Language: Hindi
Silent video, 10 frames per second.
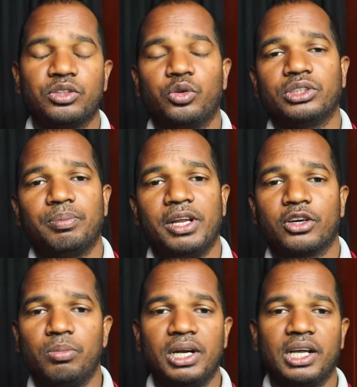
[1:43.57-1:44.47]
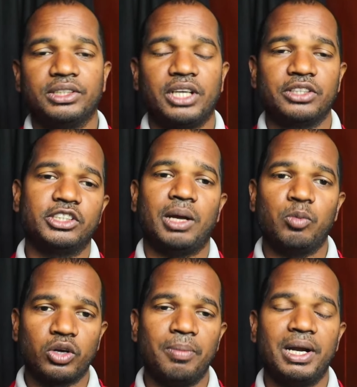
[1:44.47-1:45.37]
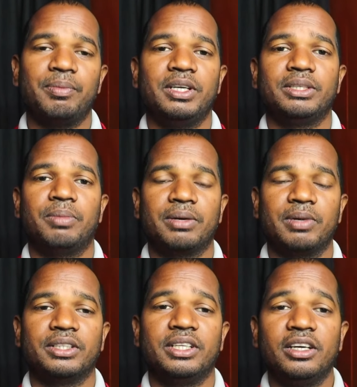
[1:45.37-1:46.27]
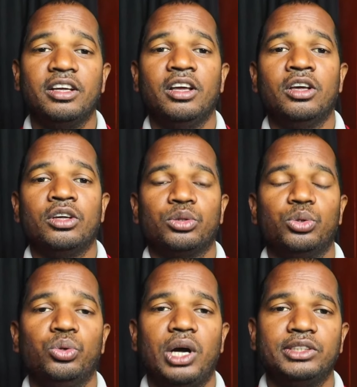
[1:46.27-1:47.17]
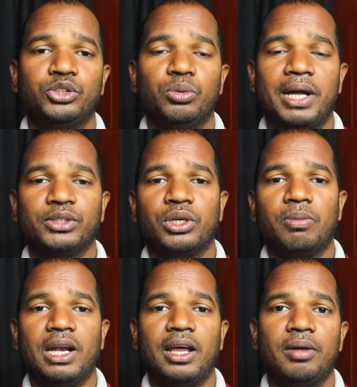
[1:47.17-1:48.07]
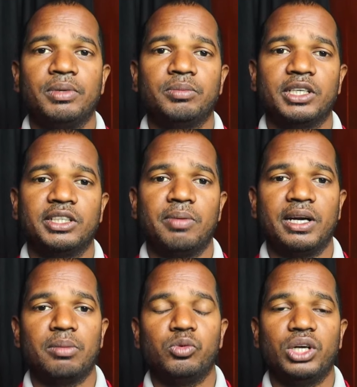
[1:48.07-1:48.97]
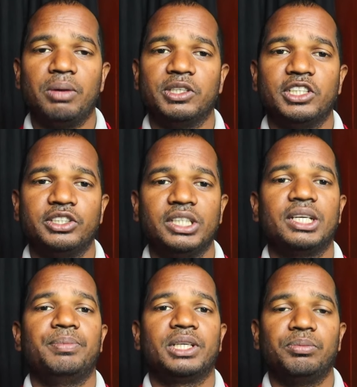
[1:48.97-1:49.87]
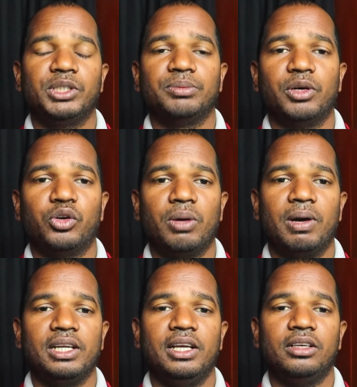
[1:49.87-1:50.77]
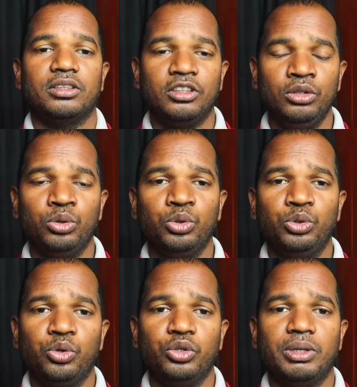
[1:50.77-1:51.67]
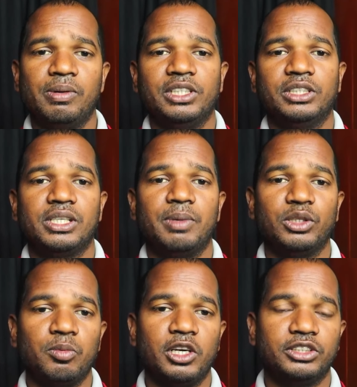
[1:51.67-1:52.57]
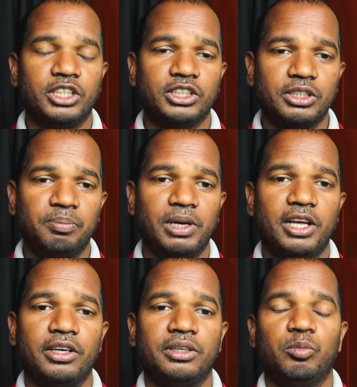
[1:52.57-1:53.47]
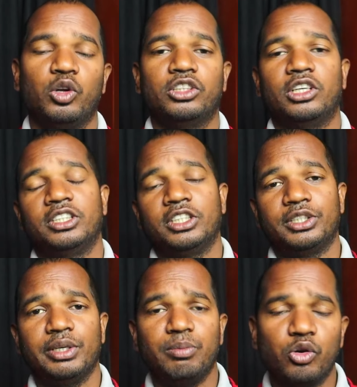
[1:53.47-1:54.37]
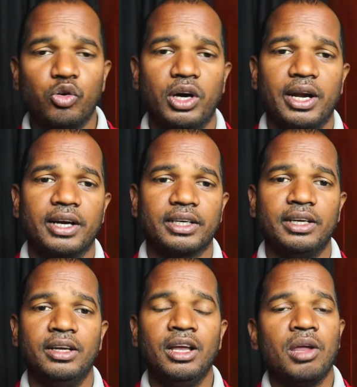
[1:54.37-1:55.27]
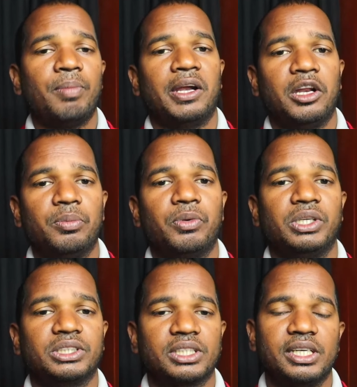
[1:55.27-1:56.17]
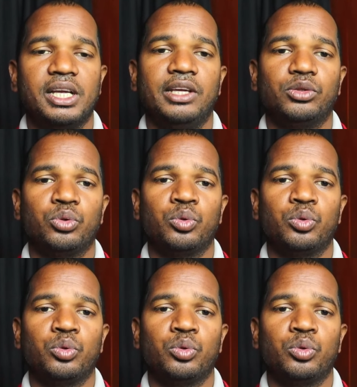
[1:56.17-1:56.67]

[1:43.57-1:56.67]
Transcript: कौन से प्लेयर को मिलने का चांसेस आप लोग कमेंट में नीचे भर भर दे तो आज जो मैच होने वाला है अमित बड़ा दबाना मुंडा बस सी के बीच में होने वाली है वो तो दोनों जबरदस्त टीम है तो मैं अच्छे अच्छे प्लेयर बोले तो अच्छे अच्छे टीमों को हरा के फाइनल में प्रवेश की है तो